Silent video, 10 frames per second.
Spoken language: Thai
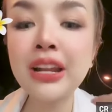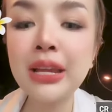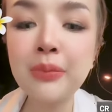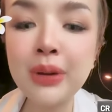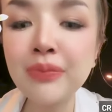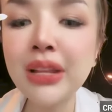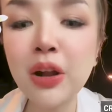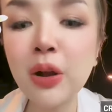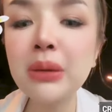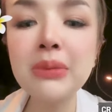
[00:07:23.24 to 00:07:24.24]
แล้วในบ
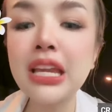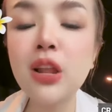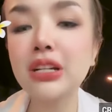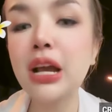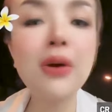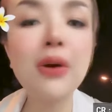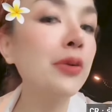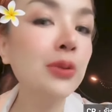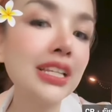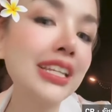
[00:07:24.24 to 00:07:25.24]
รีฟเนี่ยก็ไม่มีหรอก
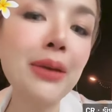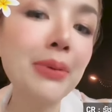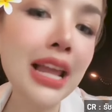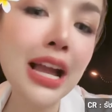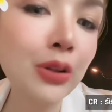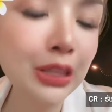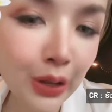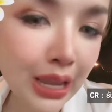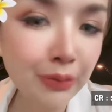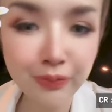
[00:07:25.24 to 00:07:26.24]
นะว่าให้คุณเจเนียไปนั่ง
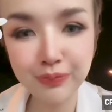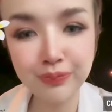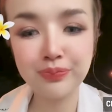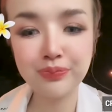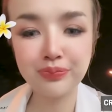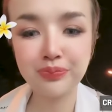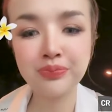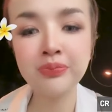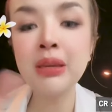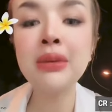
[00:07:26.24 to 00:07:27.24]
รถดริฟ
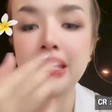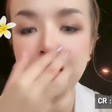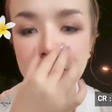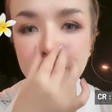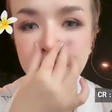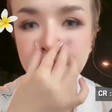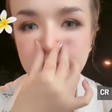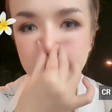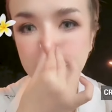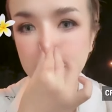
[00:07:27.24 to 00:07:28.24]
ไม่มี
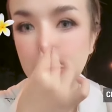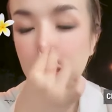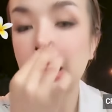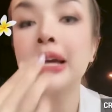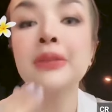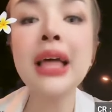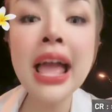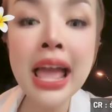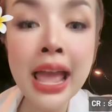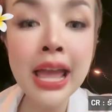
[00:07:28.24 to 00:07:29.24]

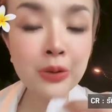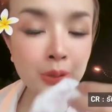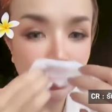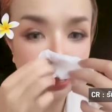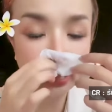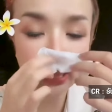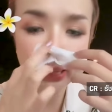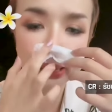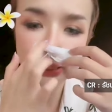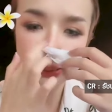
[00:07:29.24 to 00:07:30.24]
แต่อยู่
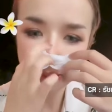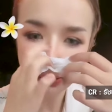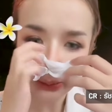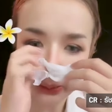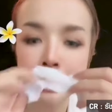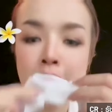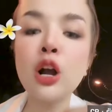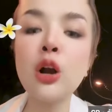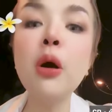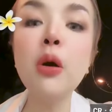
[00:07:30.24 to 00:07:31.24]

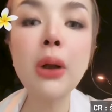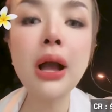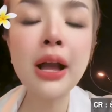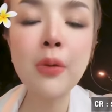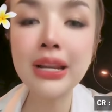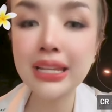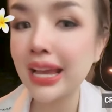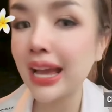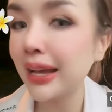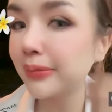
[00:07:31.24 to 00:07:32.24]
ดีๆเขาบอกว่า
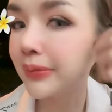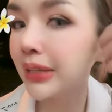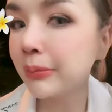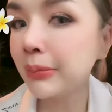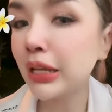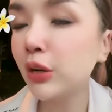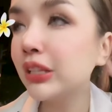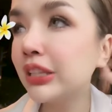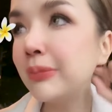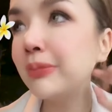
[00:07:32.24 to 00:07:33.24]
วันนี้
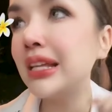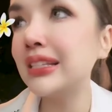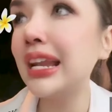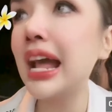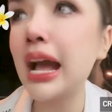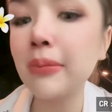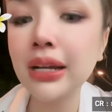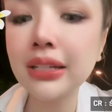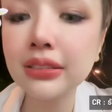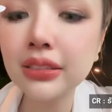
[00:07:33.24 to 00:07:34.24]
มีรถดริฟในส
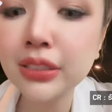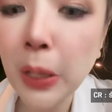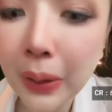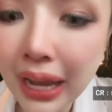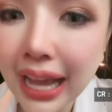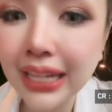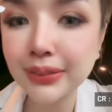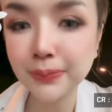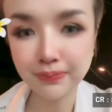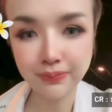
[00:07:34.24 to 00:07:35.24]
นามอะสอง
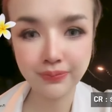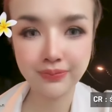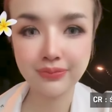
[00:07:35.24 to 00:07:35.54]
คัน